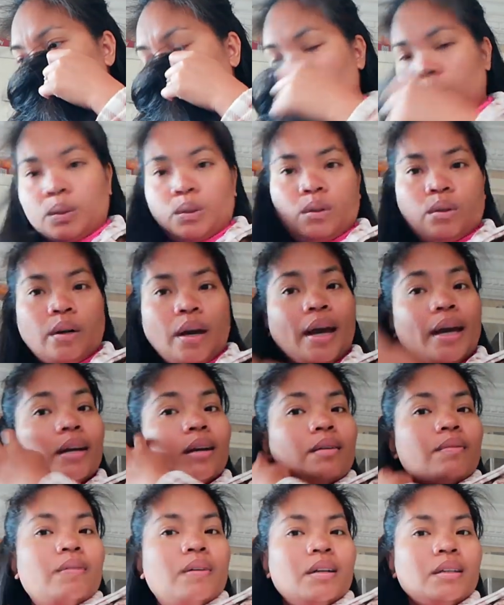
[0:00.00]
So,
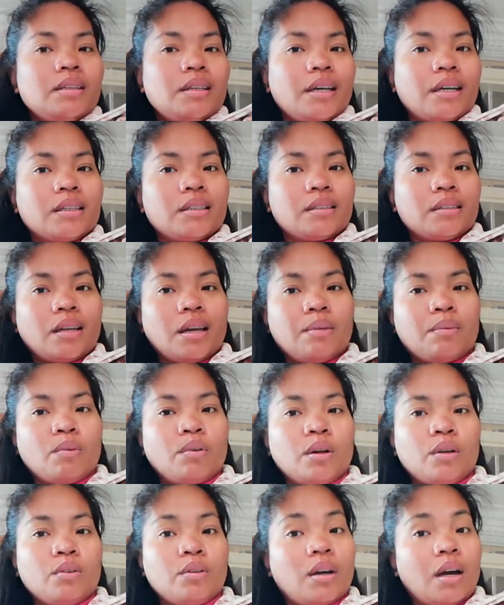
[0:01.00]
I reveal next time
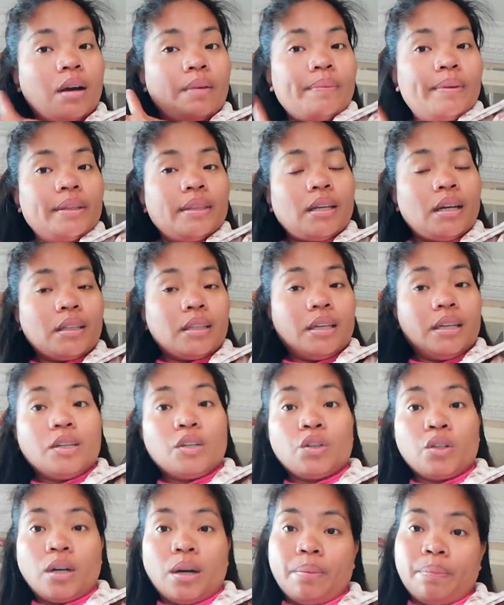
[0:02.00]
kung anong gamit nating
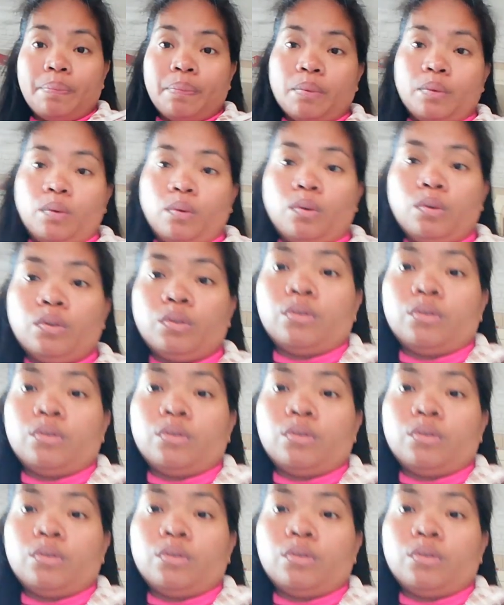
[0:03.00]
shampoo.